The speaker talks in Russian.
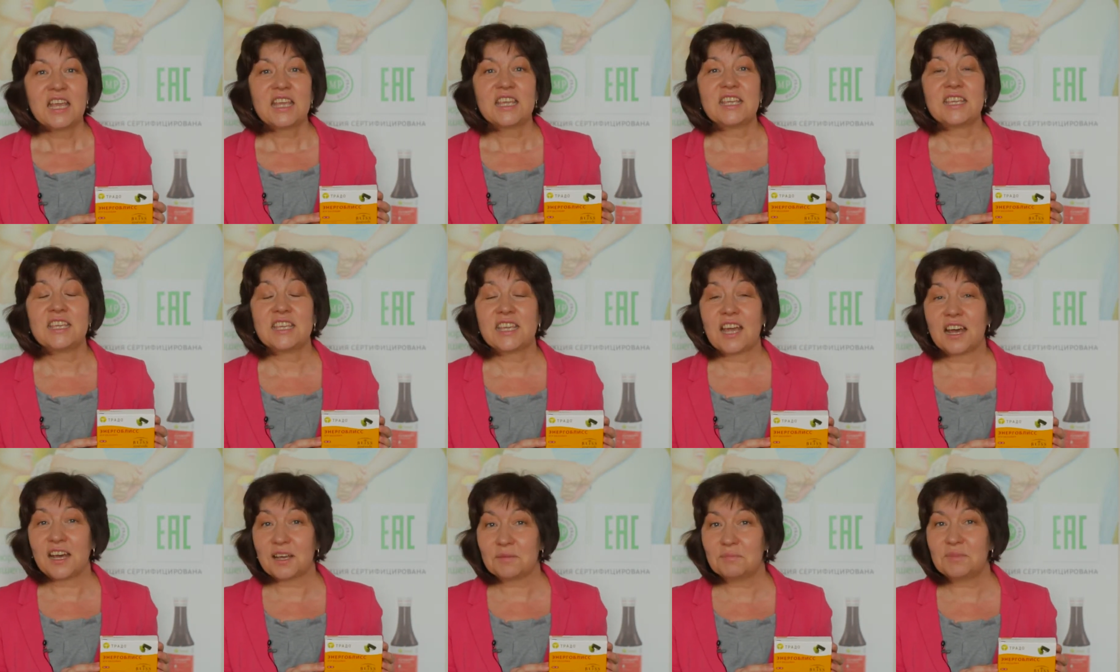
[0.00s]
И
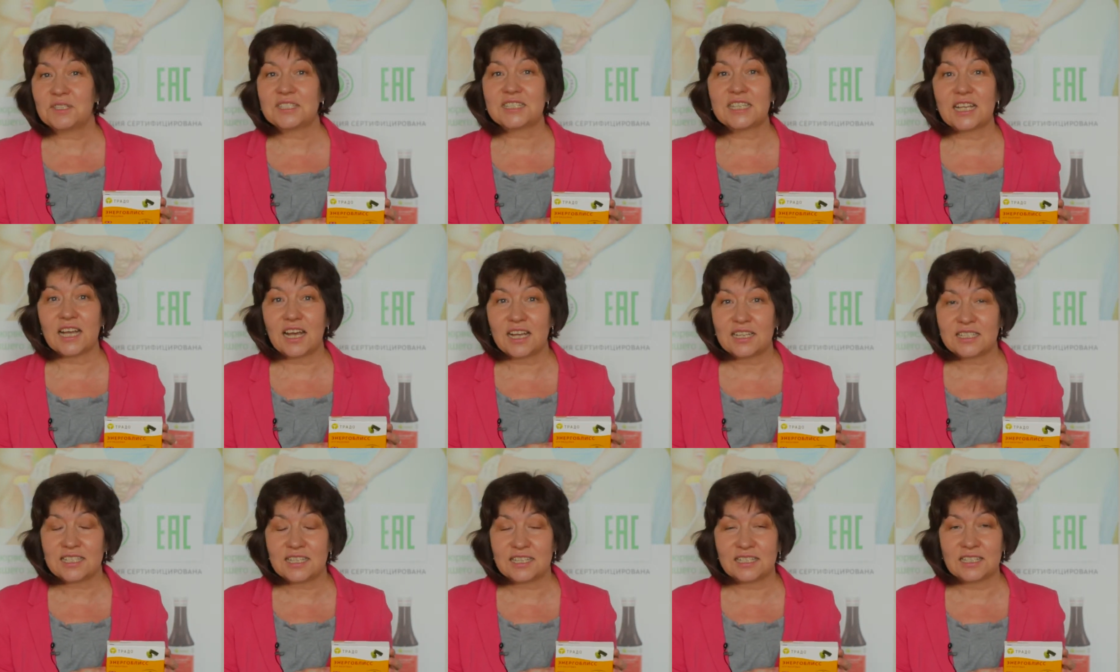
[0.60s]
я
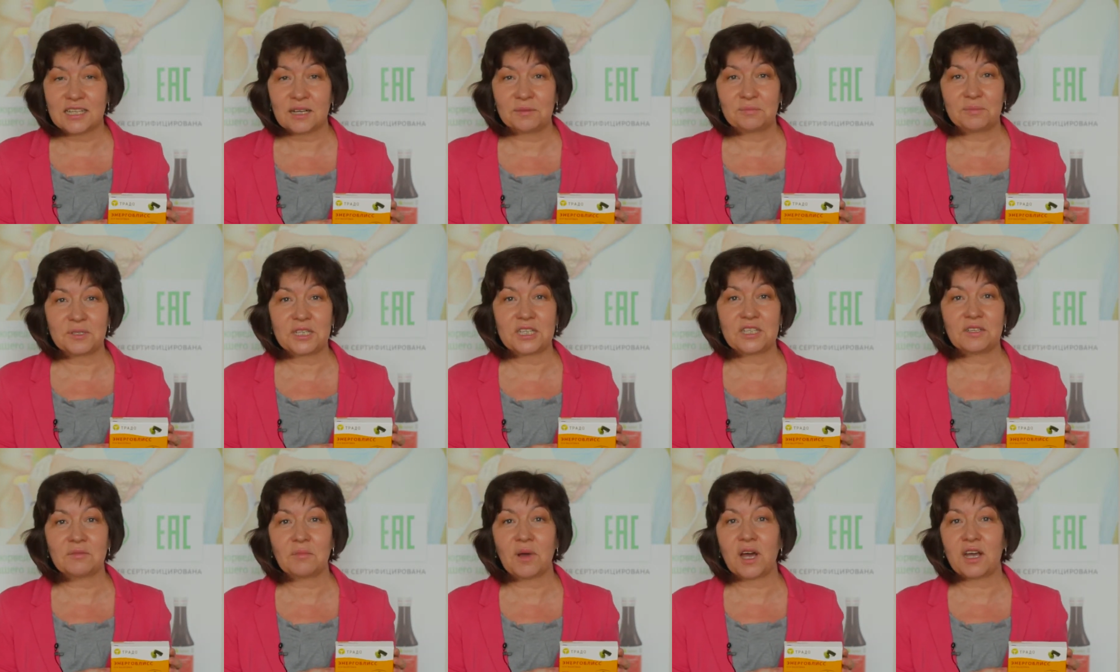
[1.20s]
обязательно
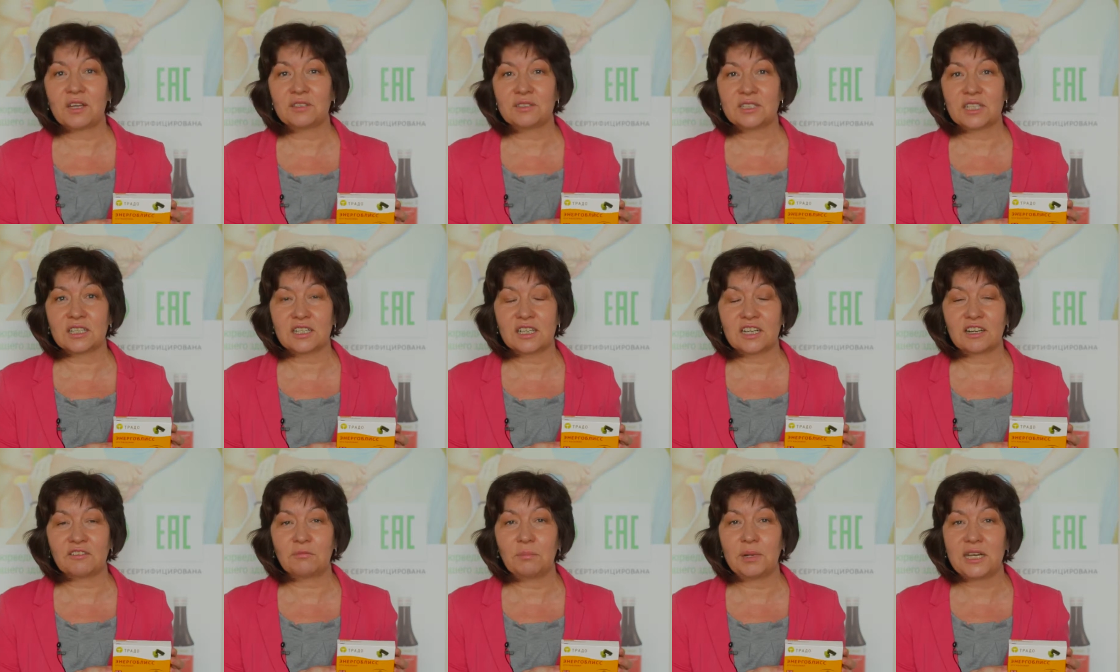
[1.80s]
принимаю
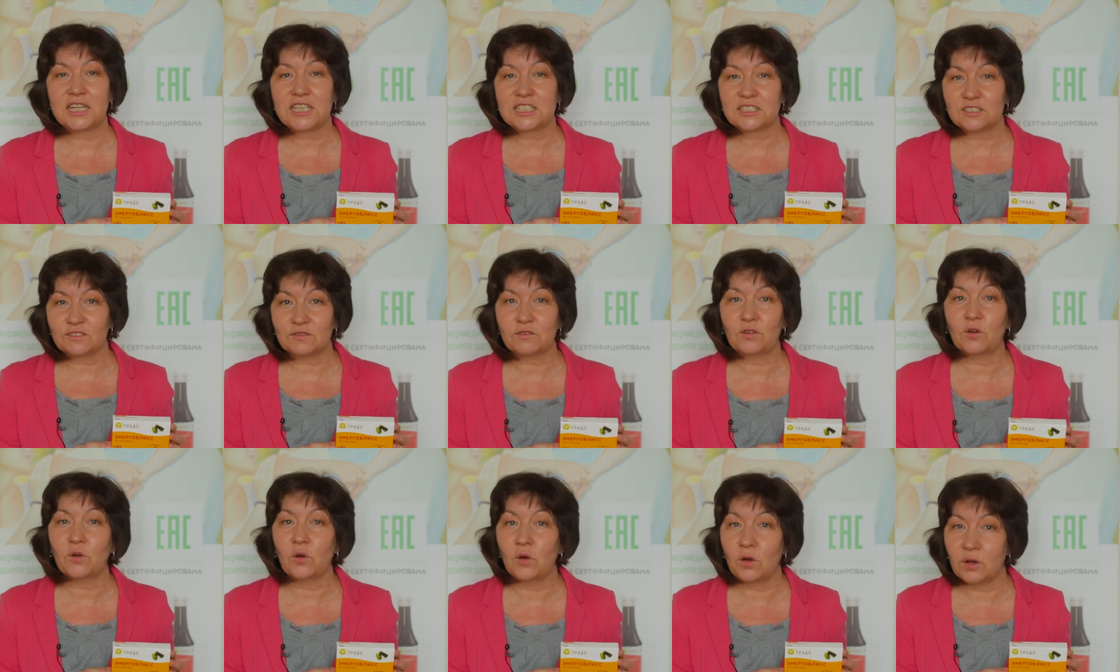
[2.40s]
энергоблиз
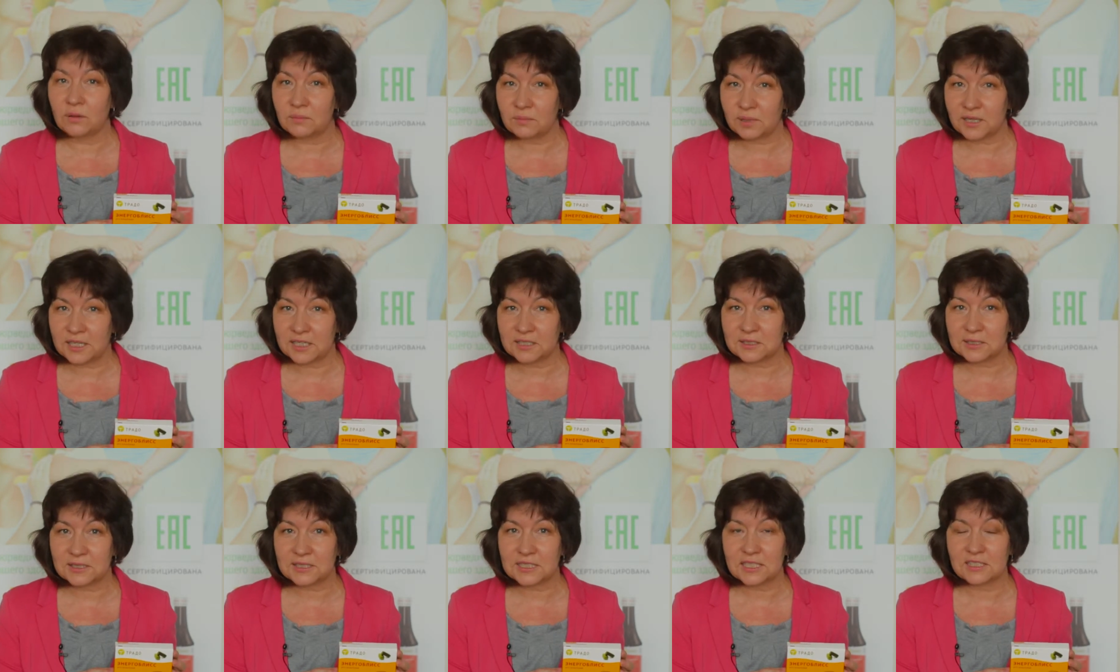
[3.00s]
в
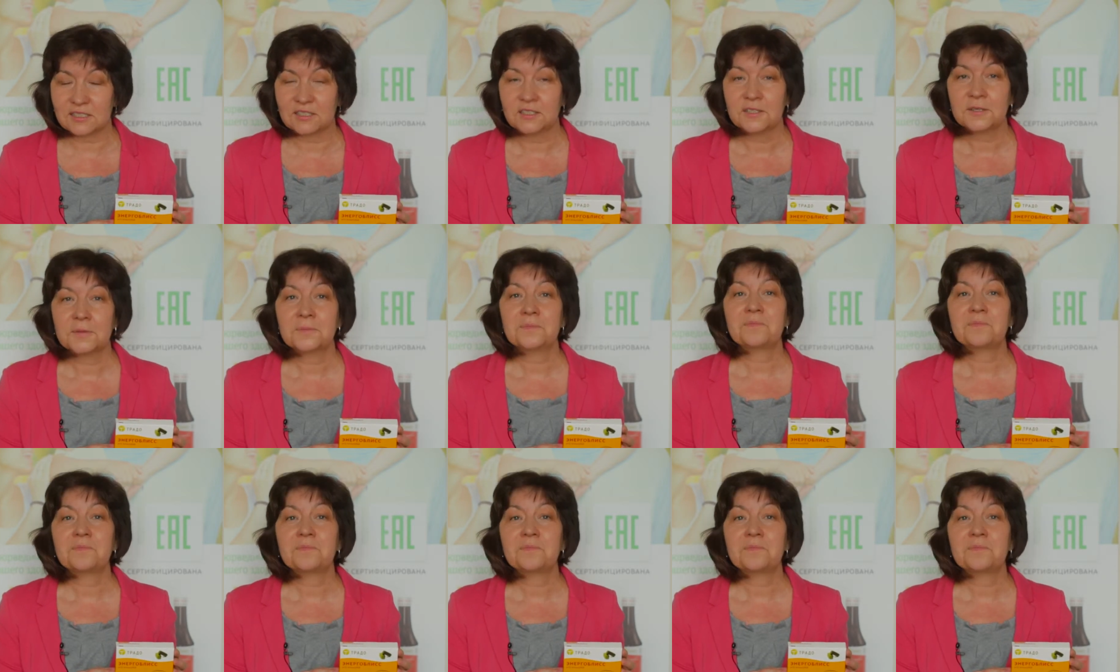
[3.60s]
комплексе –